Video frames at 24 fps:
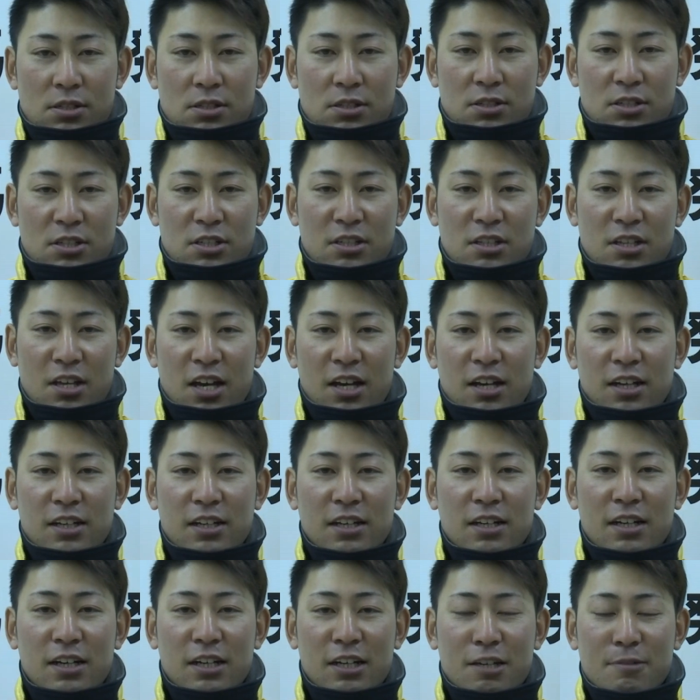新年
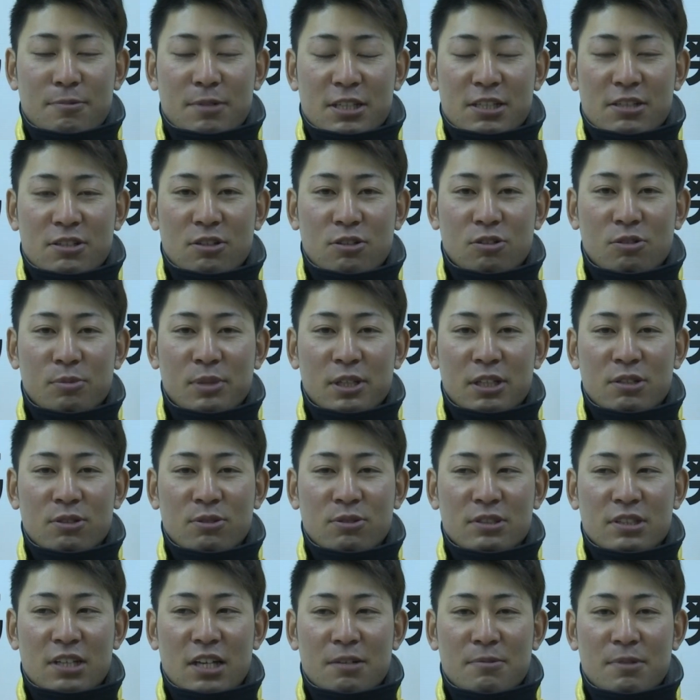明けましておめでと
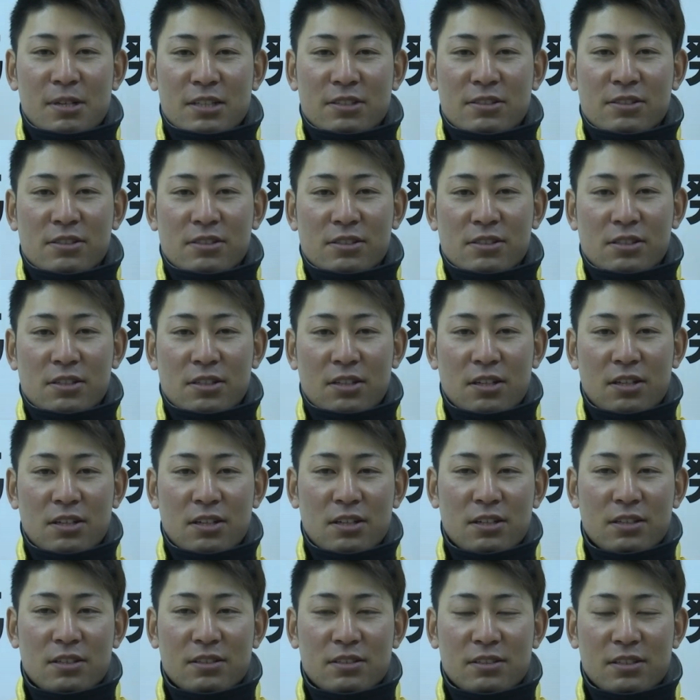うございます
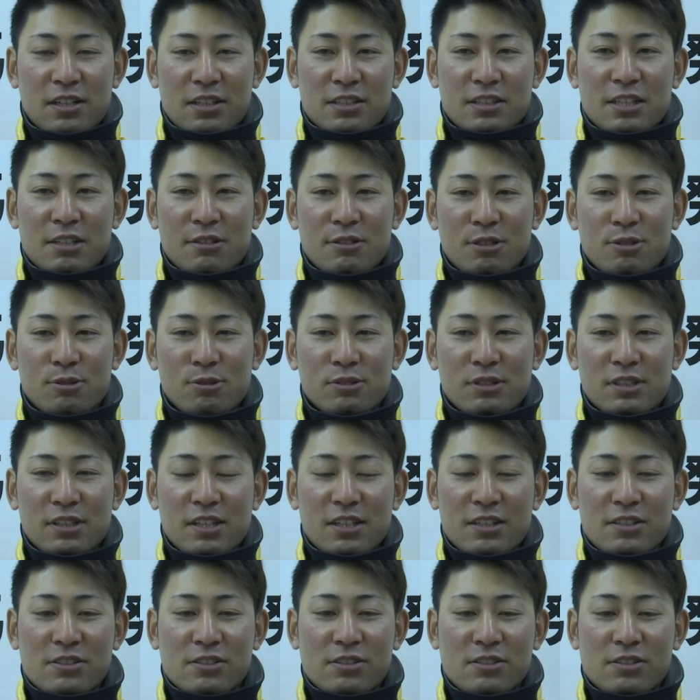長澤光太
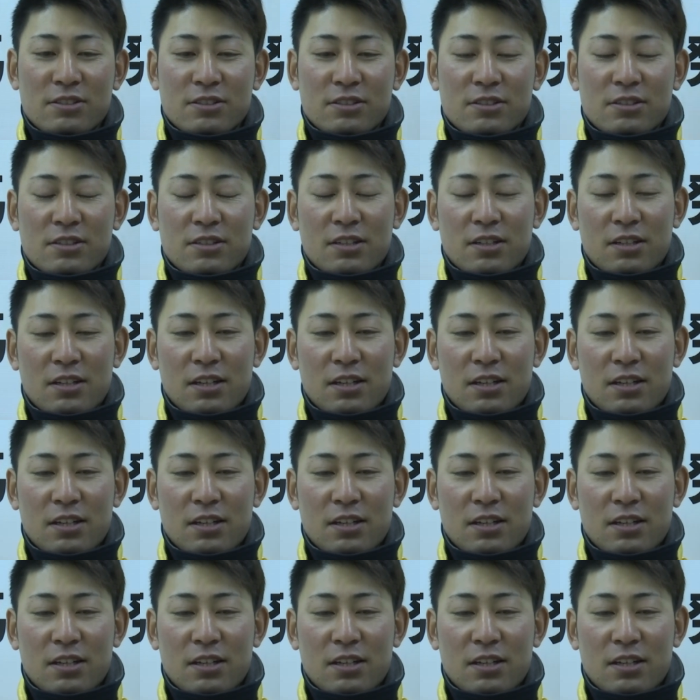です